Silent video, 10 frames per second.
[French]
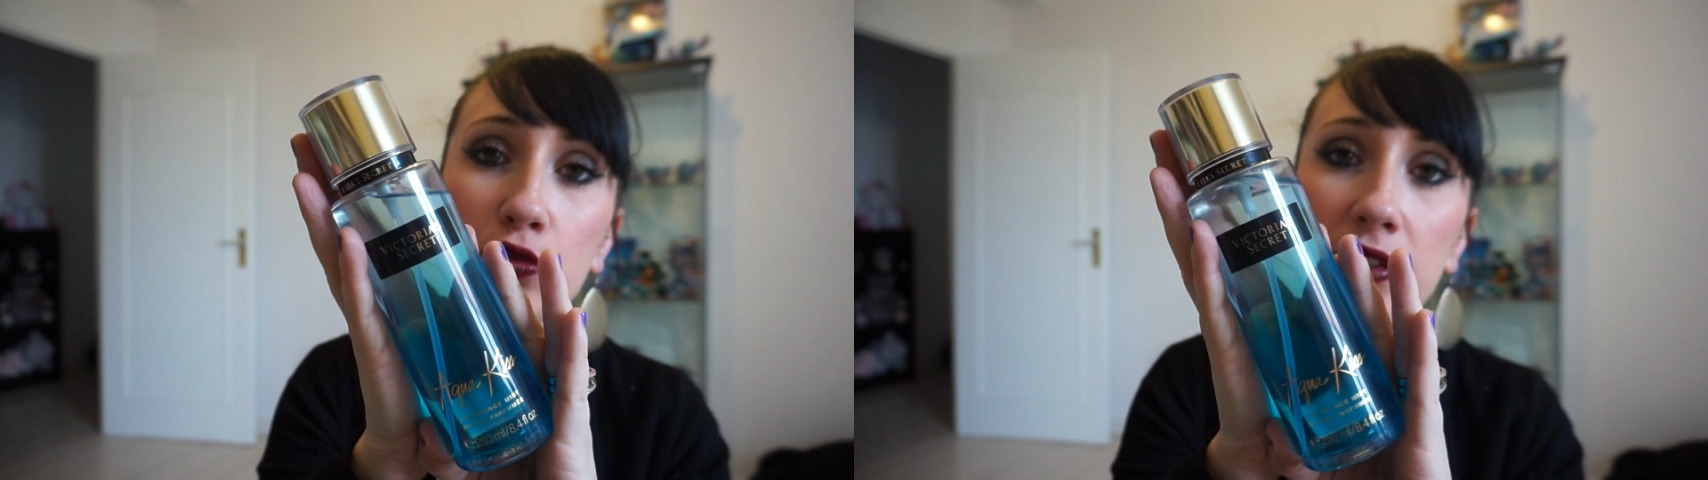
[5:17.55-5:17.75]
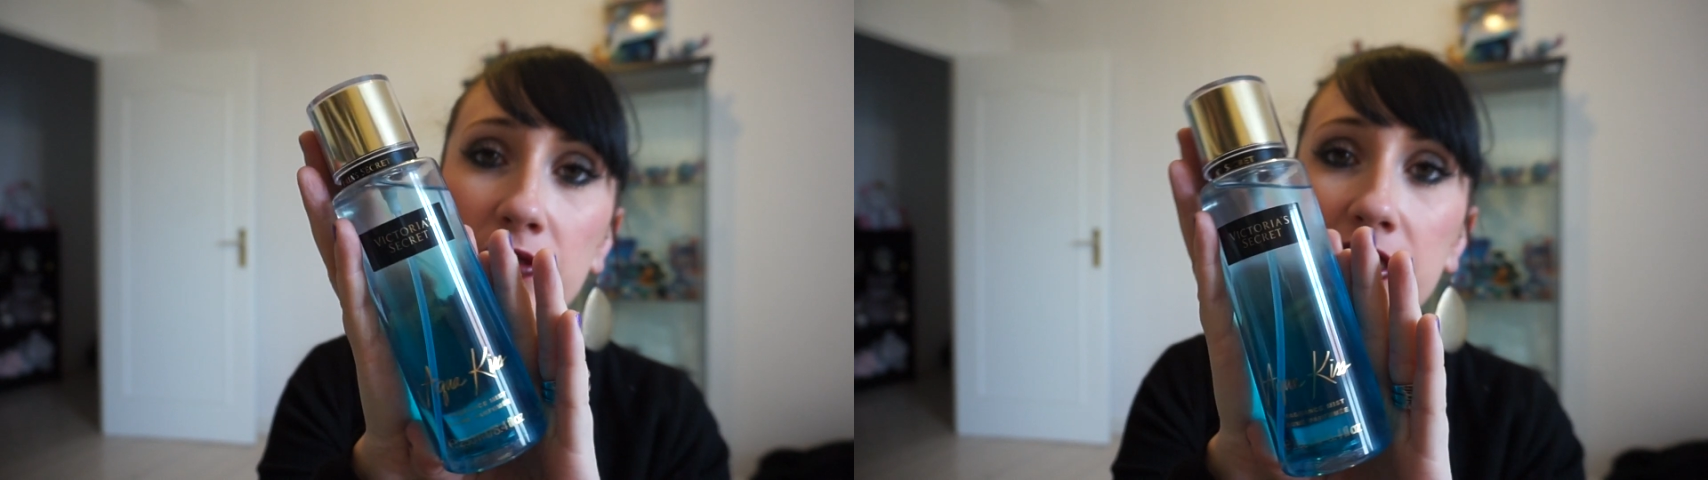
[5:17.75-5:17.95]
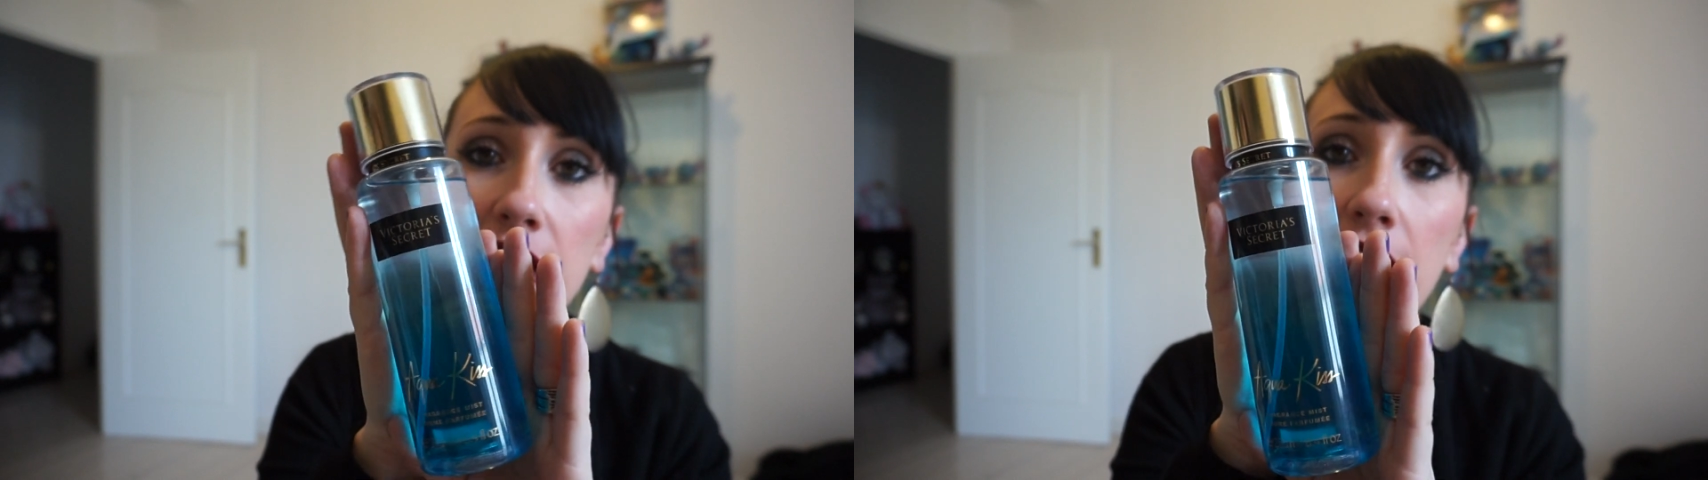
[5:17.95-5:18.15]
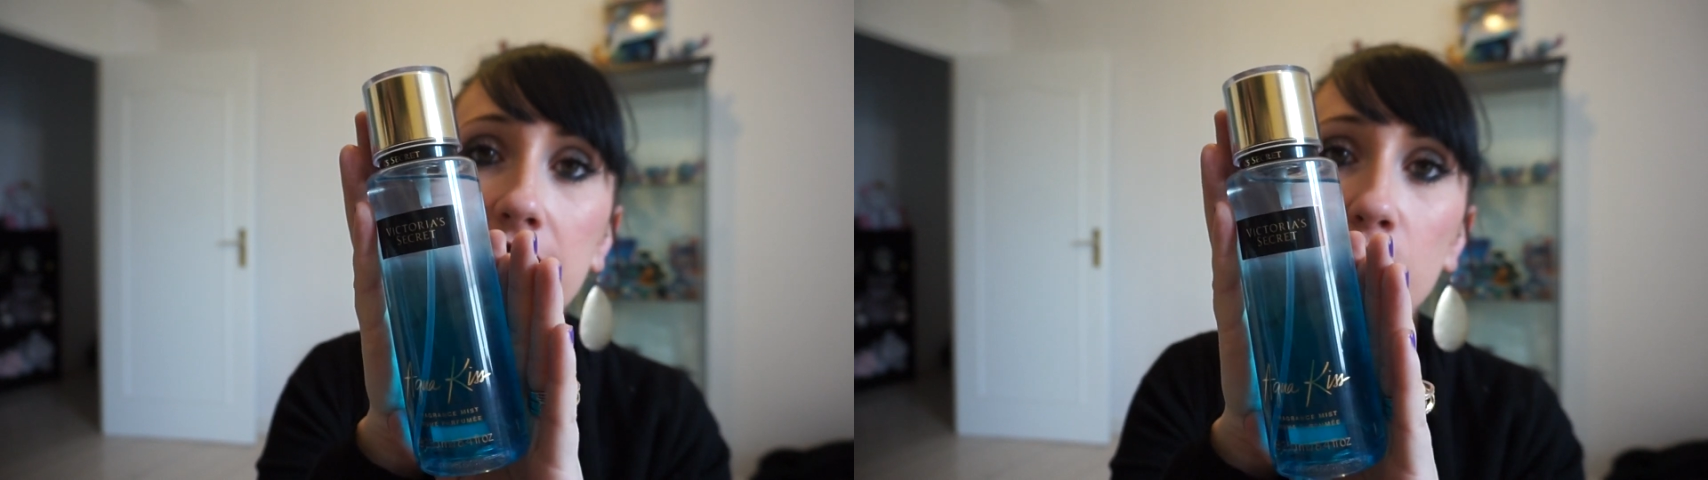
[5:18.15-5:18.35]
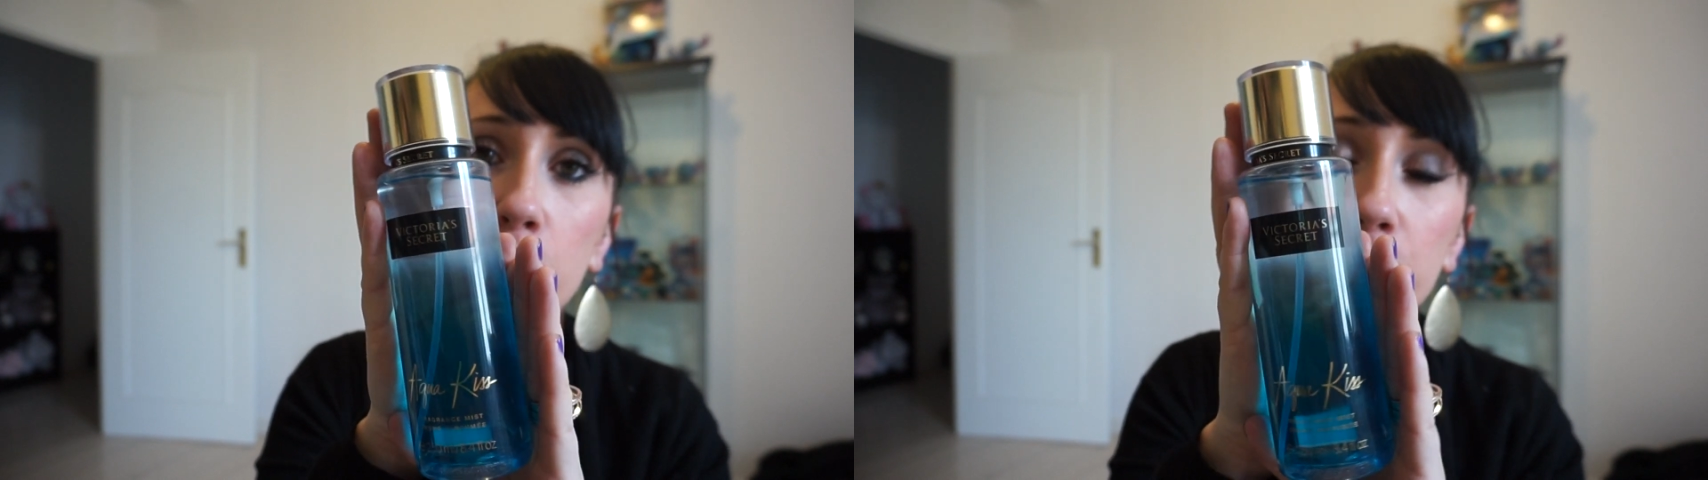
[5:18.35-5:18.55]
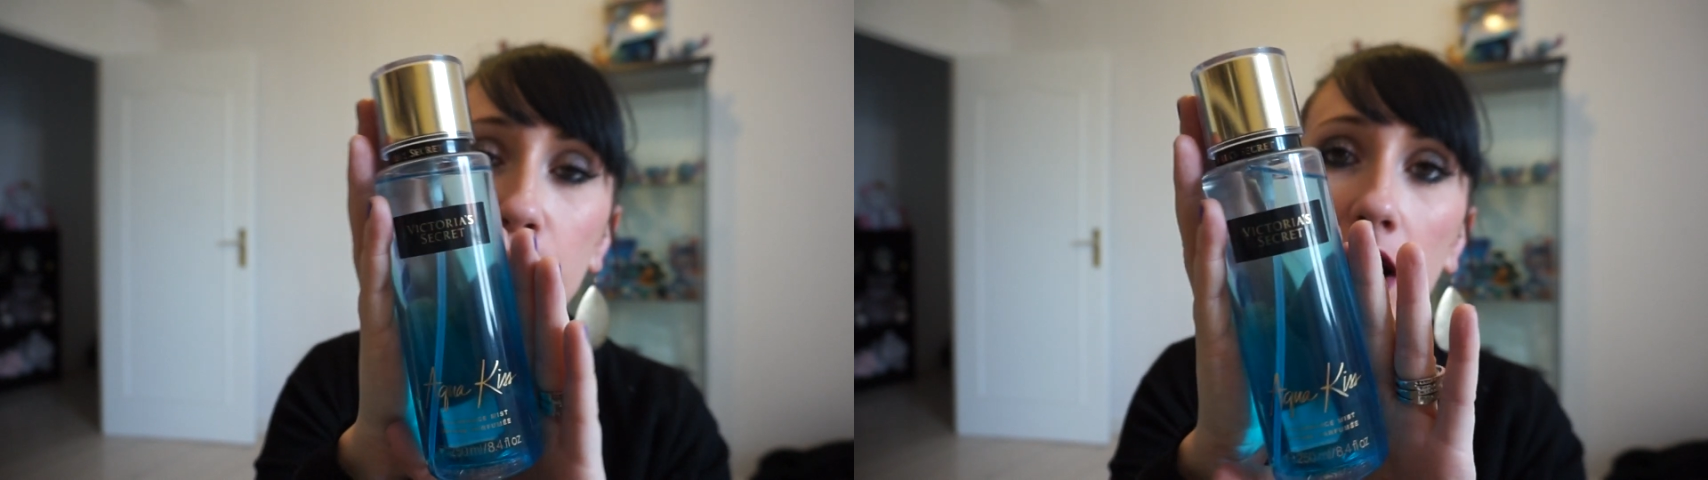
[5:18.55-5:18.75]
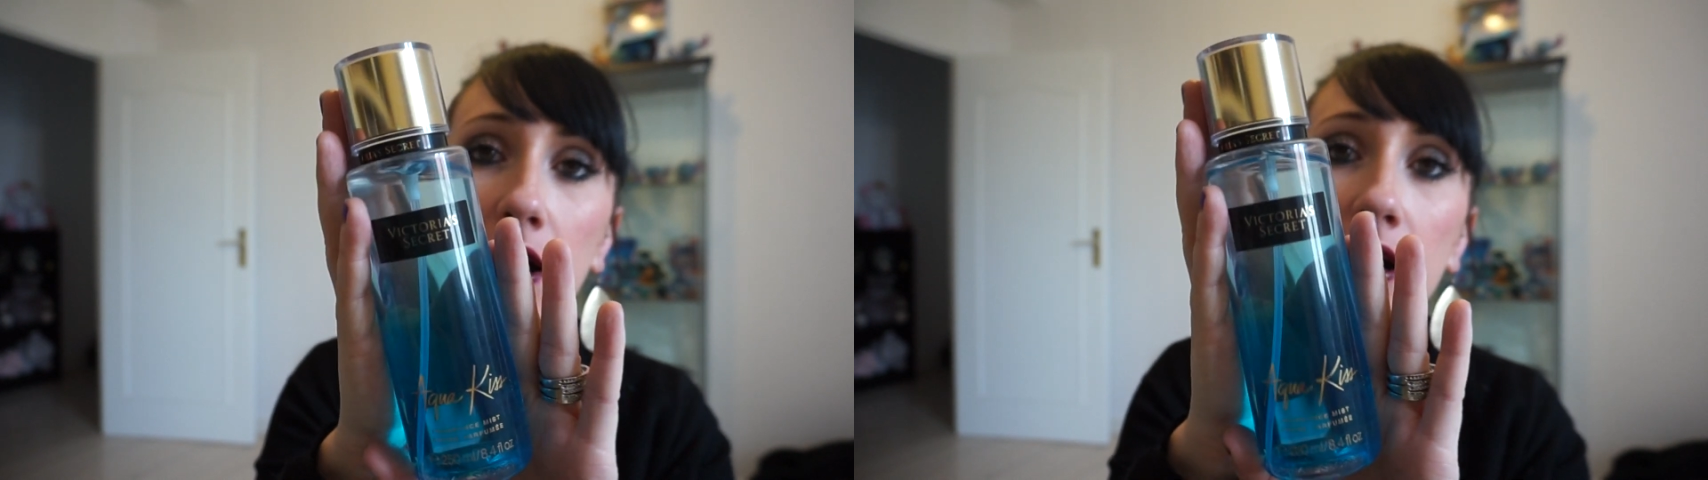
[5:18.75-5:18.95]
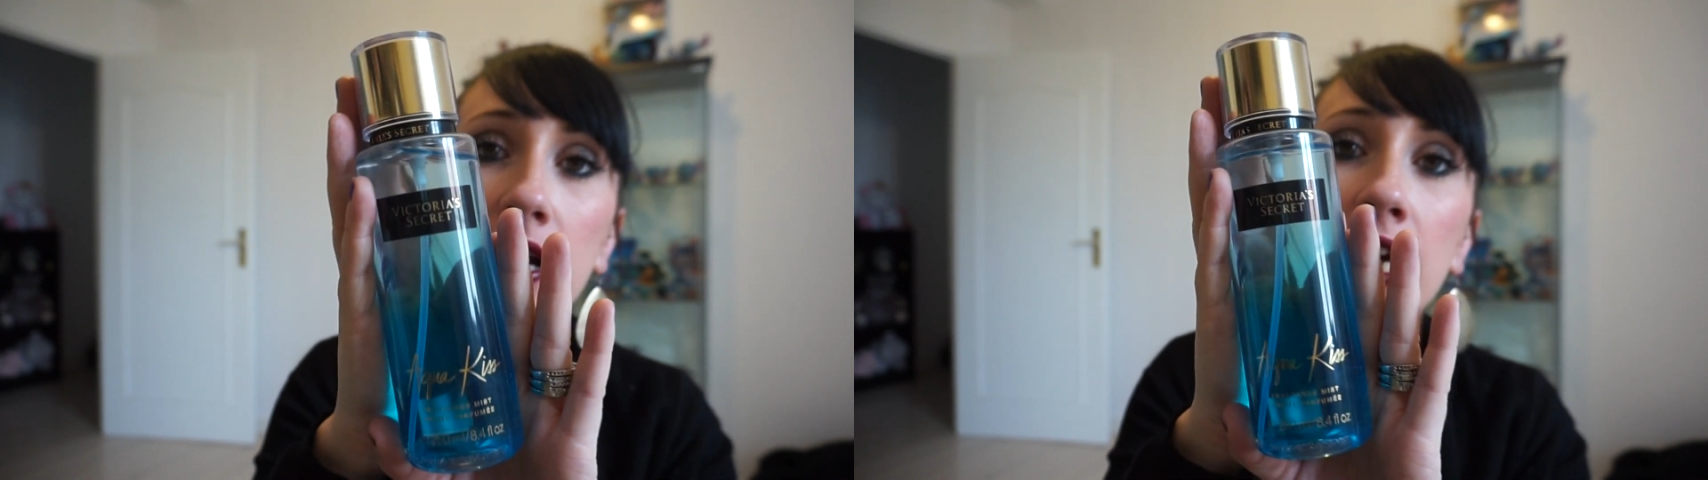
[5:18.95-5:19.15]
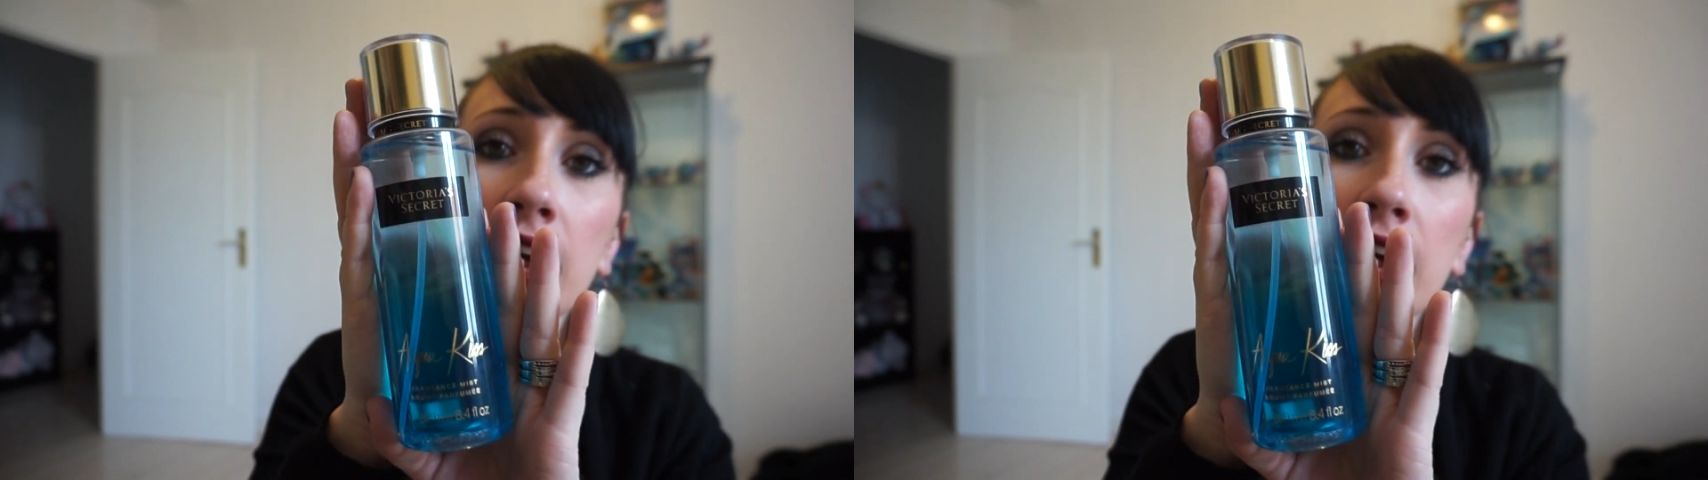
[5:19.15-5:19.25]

je vous invite à aller le voir.